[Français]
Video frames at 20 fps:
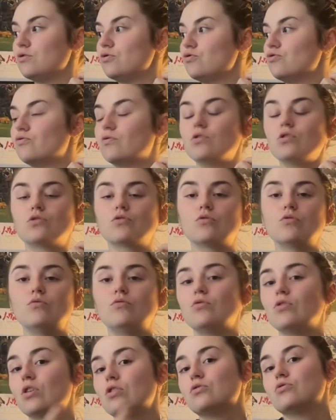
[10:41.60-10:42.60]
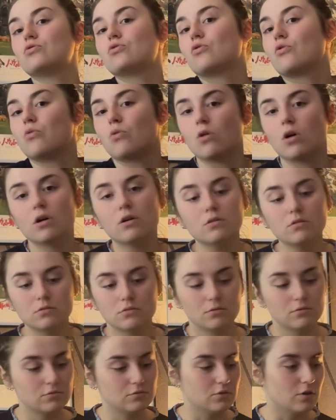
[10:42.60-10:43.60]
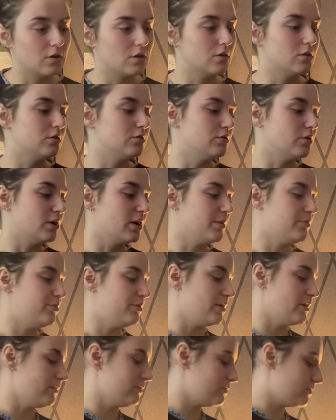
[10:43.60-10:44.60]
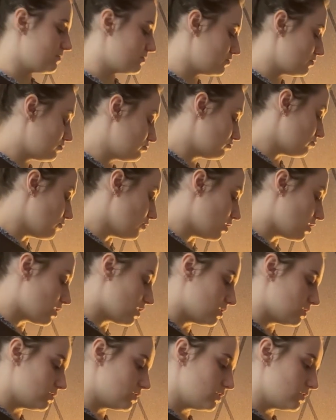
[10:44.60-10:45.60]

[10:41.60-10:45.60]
Je vais trouver un autre coin euh, dans, la pièce. Voilà.